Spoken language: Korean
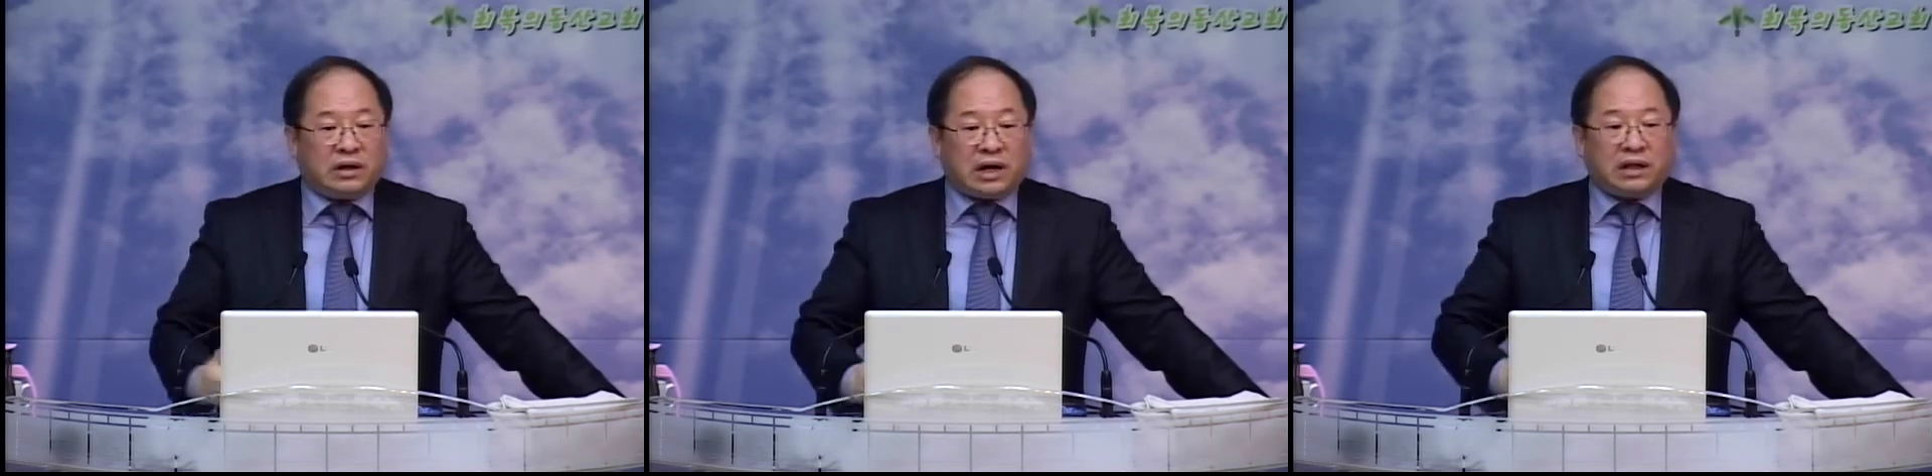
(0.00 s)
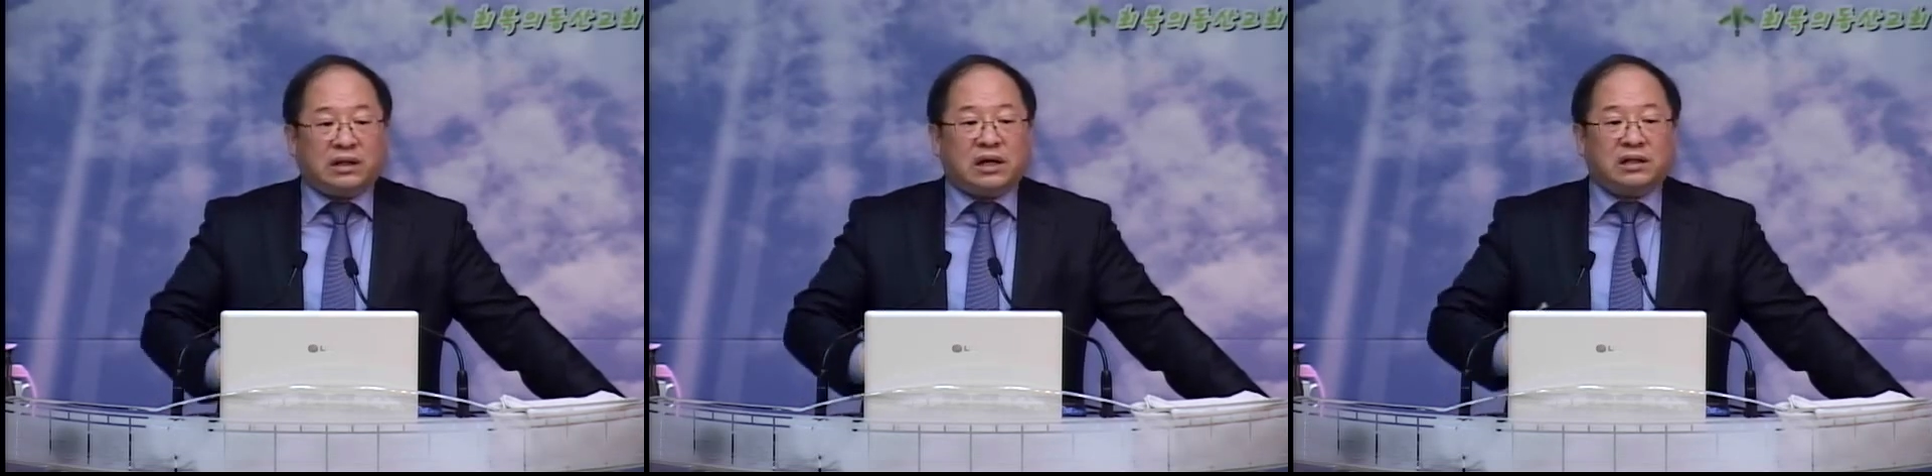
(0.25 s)

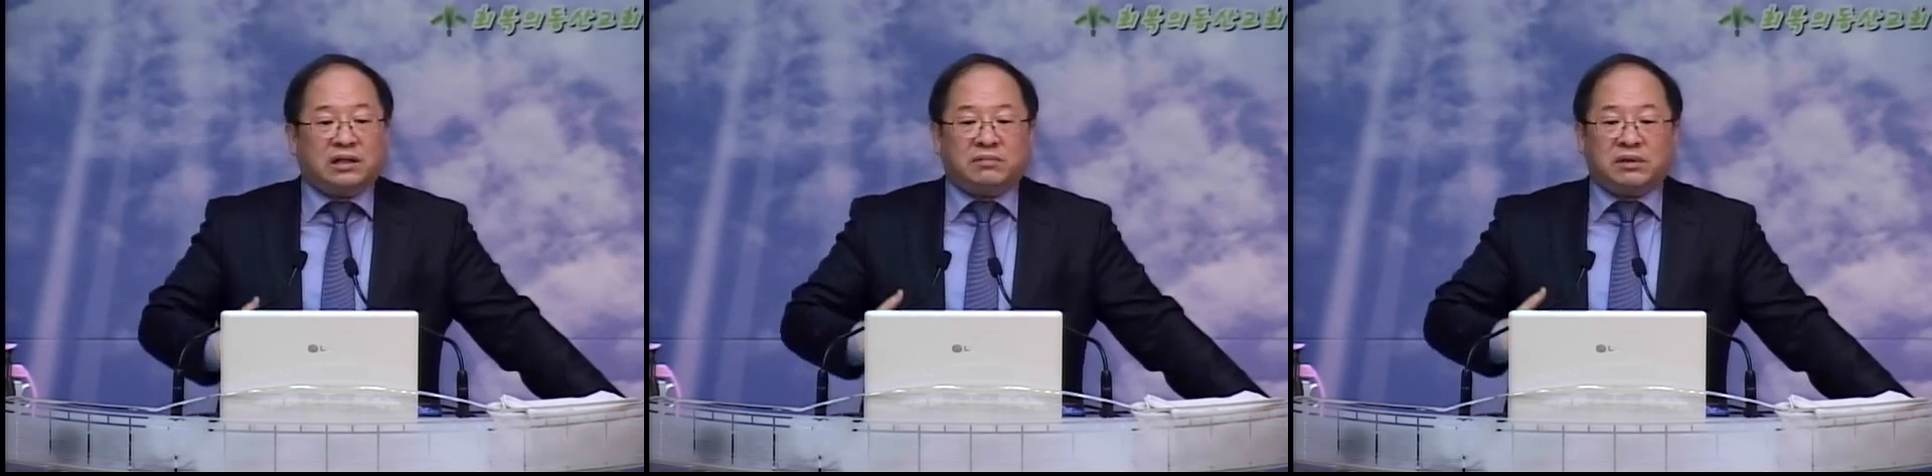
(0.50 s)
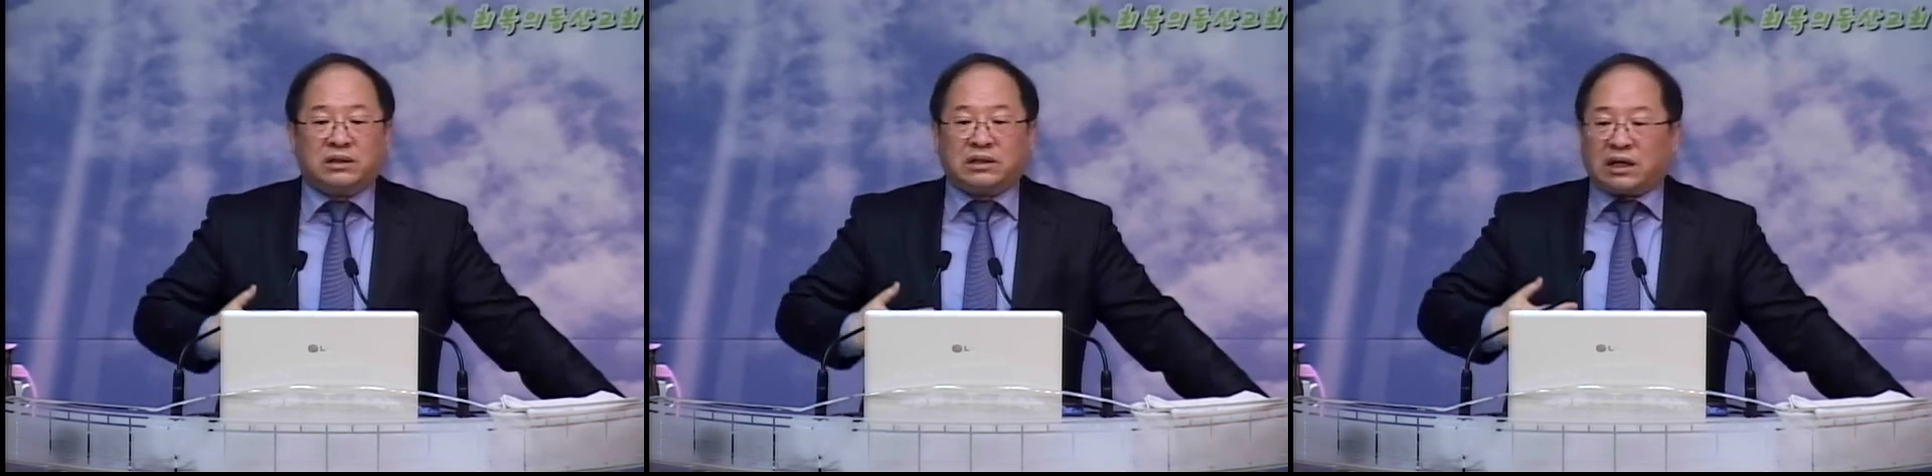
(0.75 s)

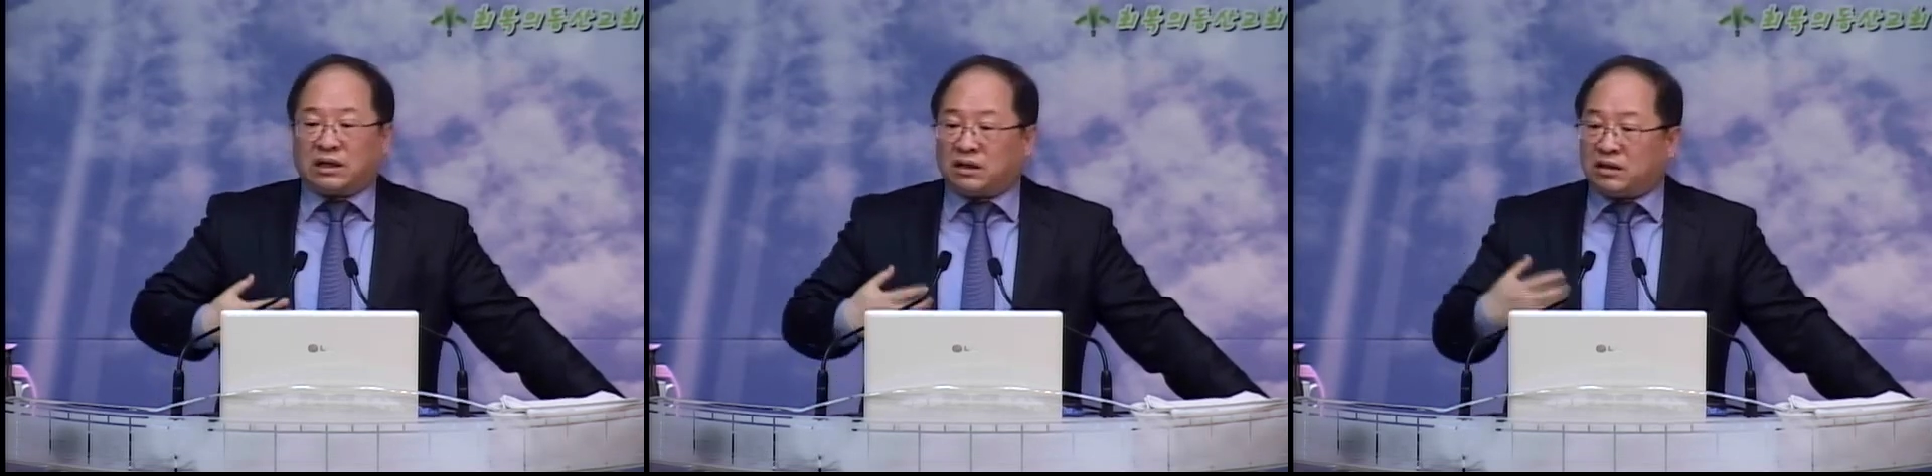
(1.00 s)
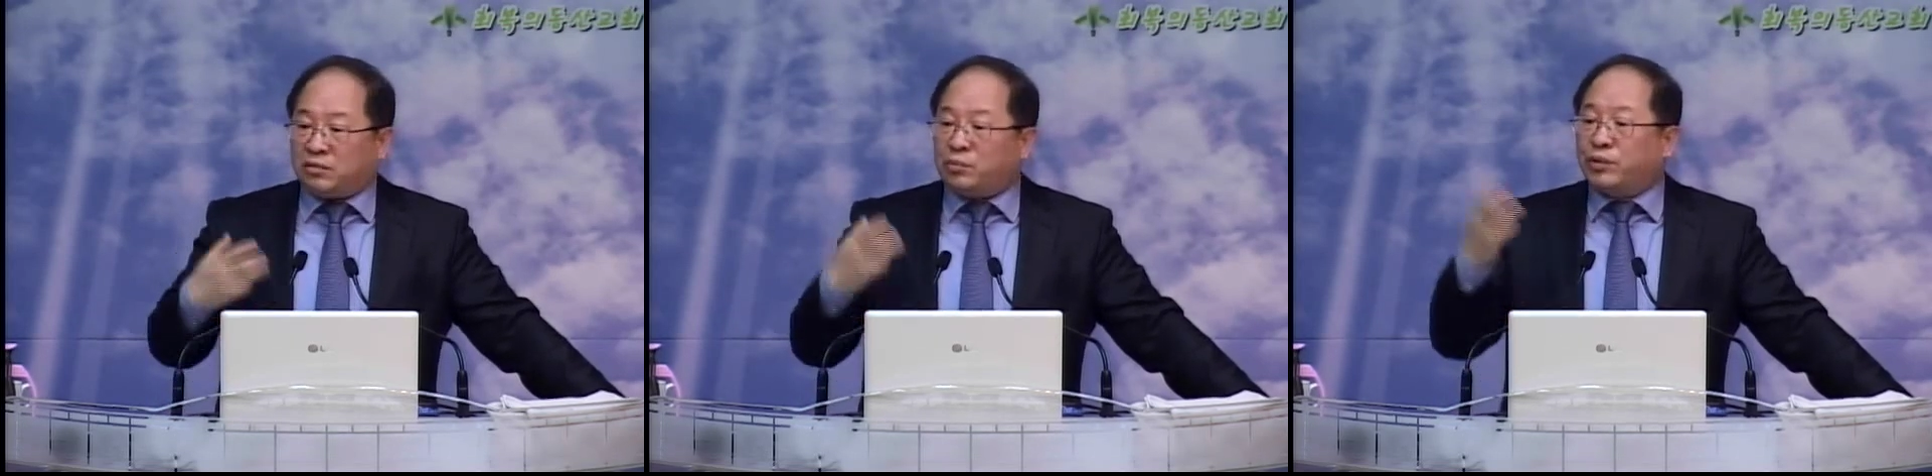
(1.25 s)
하나님이
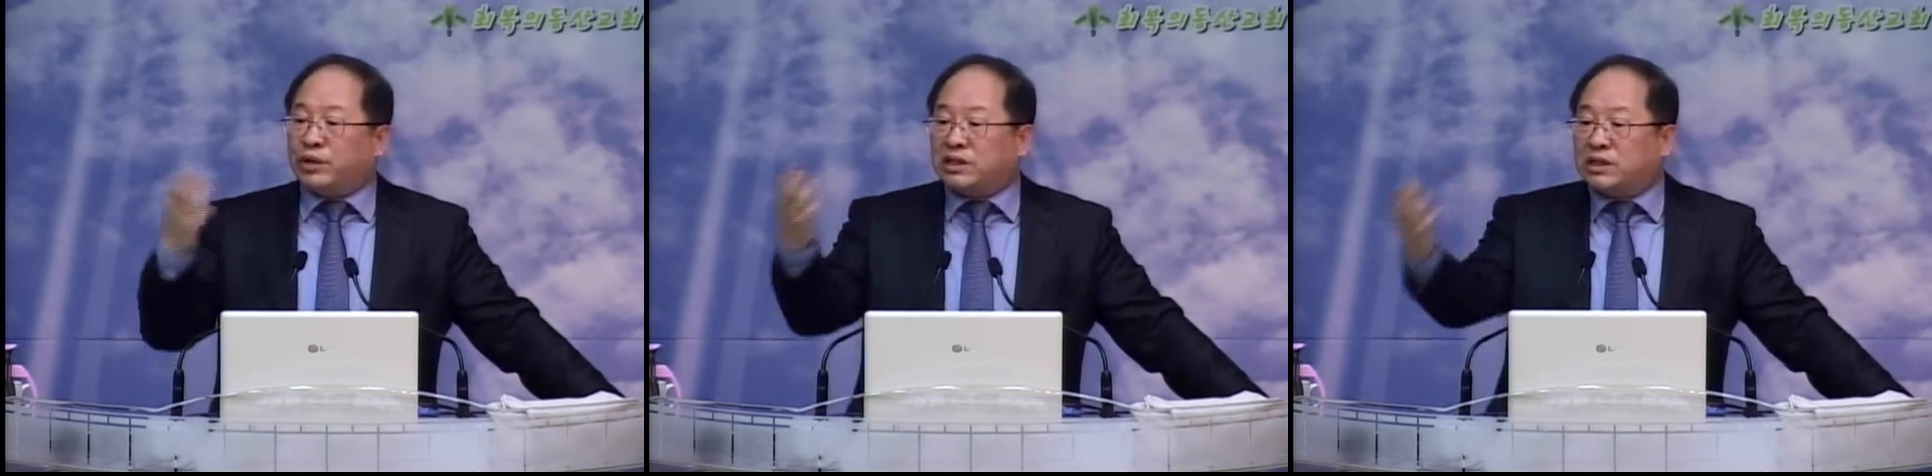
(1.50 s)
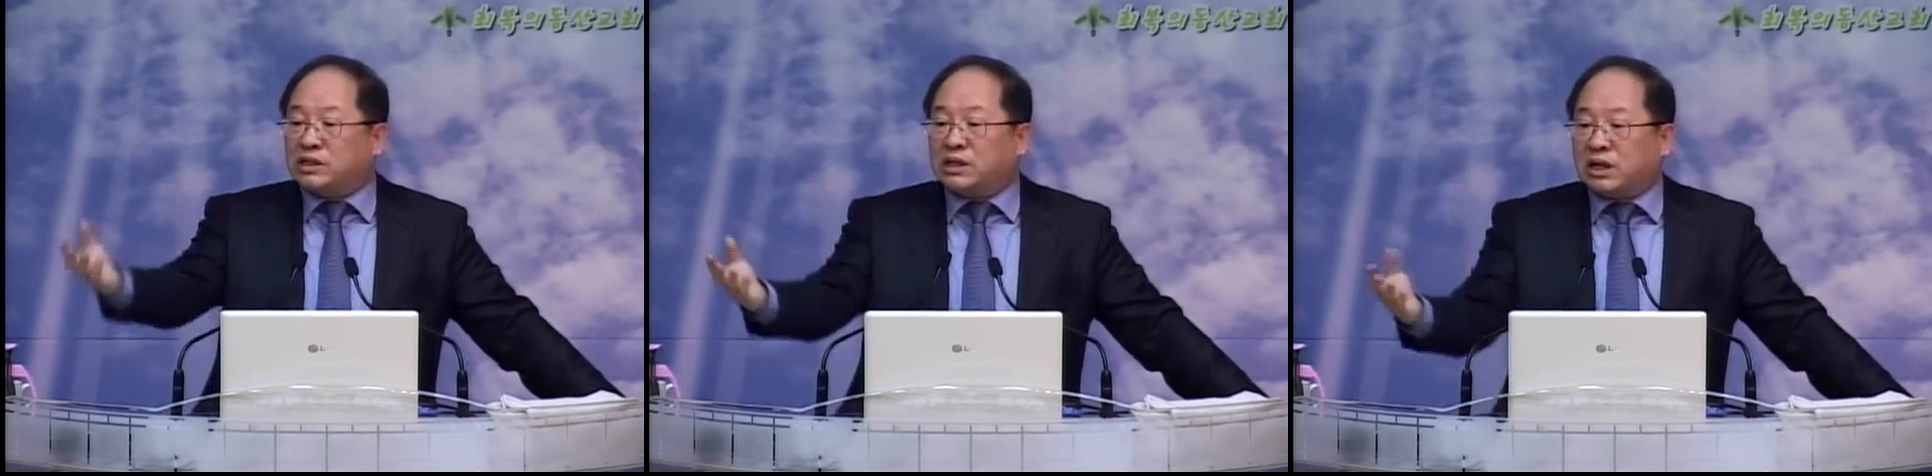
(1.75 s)
자기를
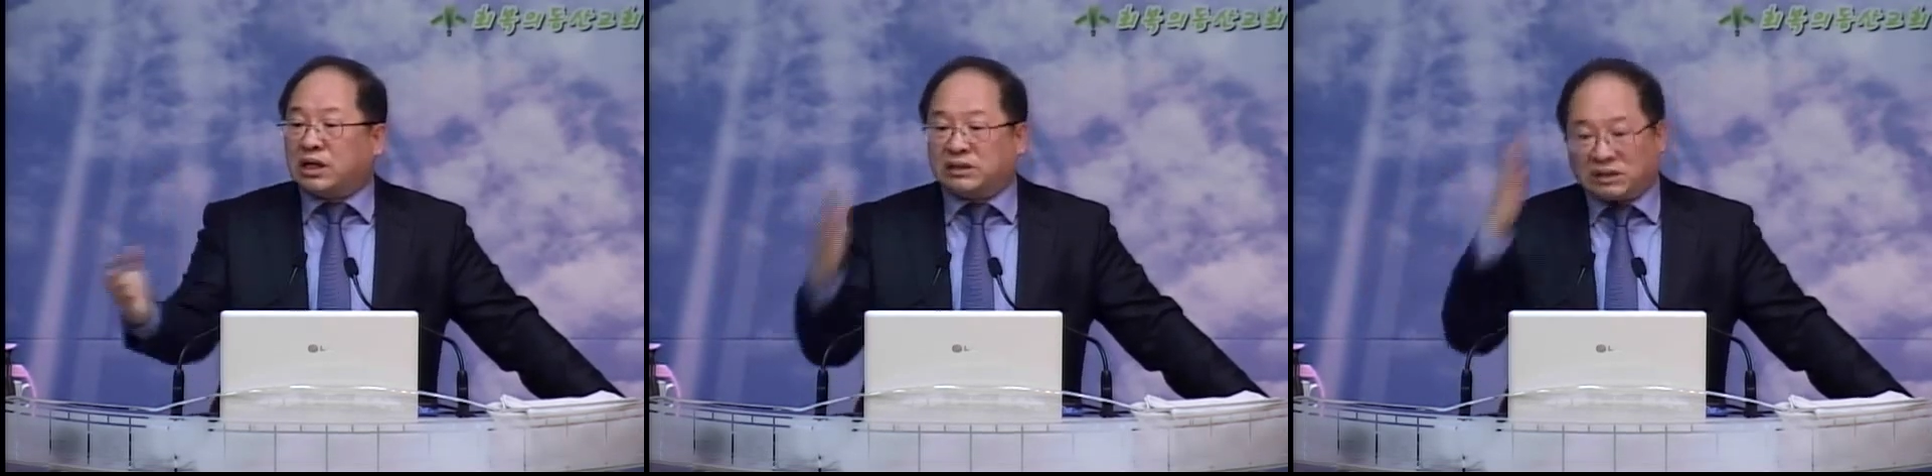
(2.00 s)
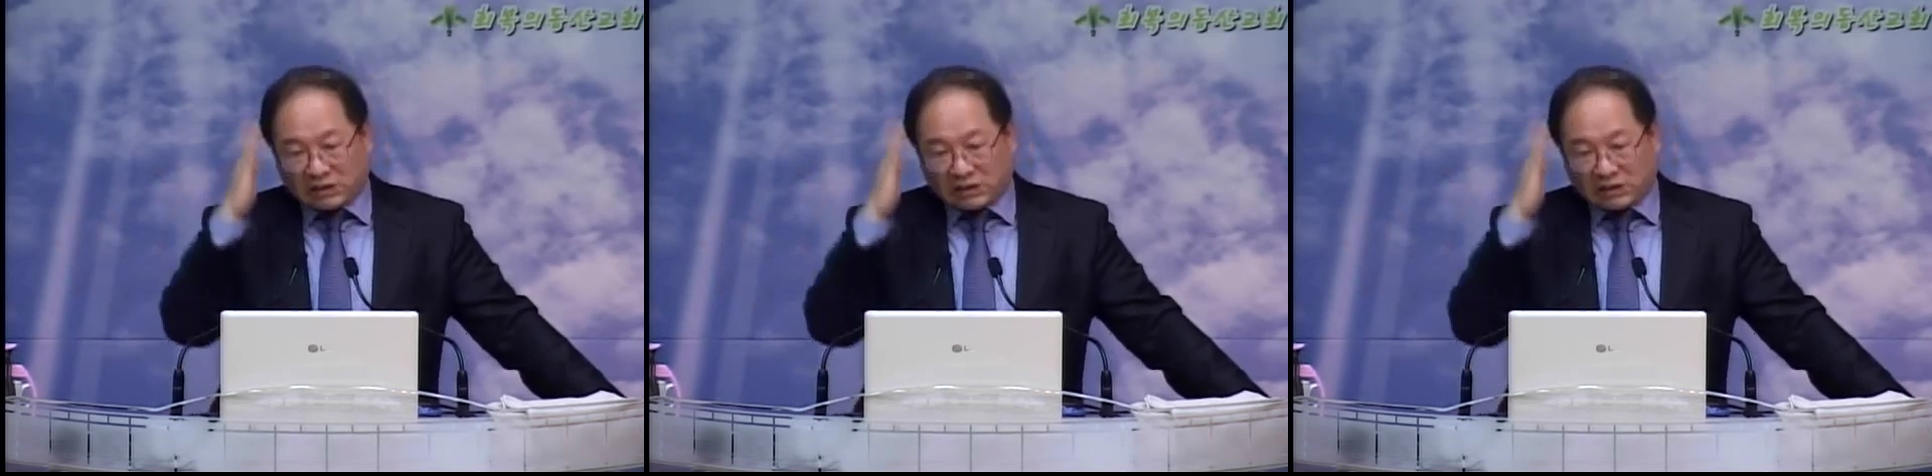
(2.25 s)
보내실 때까지